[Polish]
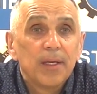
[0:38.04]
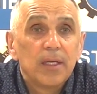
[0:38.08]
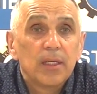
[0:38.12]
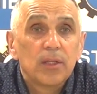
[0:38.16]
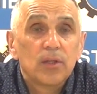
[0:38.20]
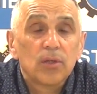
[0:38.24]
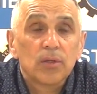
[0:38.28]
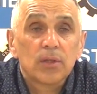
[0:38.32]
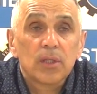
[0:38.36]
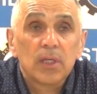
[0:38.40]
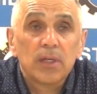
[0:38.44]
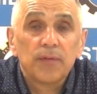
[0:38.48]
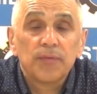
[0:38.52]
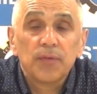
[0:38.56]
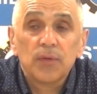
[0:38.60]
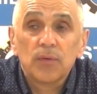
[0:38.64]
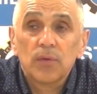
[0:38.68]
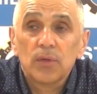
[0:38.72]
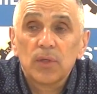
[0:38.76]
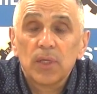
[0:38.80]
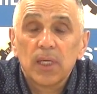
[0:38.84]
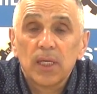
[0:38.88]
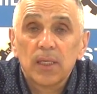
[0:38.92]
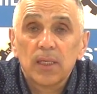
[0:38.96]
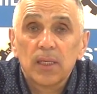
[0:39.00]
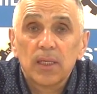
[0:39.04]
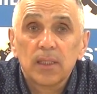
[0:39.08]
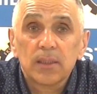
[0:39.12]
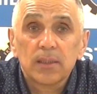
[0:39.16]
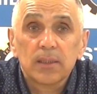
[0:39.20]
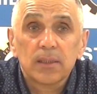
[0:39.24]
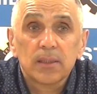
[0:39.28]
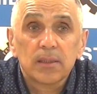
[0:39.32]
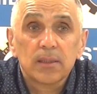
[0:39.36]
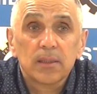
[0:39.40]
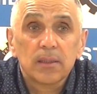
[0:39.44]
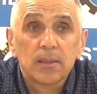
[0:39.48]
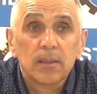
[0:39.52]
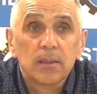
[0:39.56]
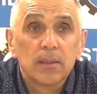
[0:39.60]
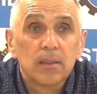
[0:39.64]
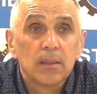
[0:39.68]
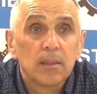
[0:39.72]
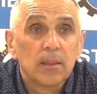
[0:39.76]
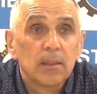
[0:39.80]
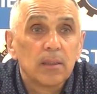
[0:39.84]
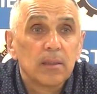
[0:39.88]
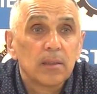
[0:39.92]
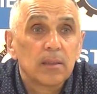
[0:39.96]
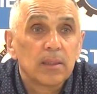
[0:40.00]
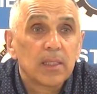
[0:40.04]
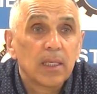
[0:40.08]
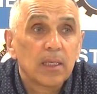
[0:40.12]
i to trafiło na nas. E,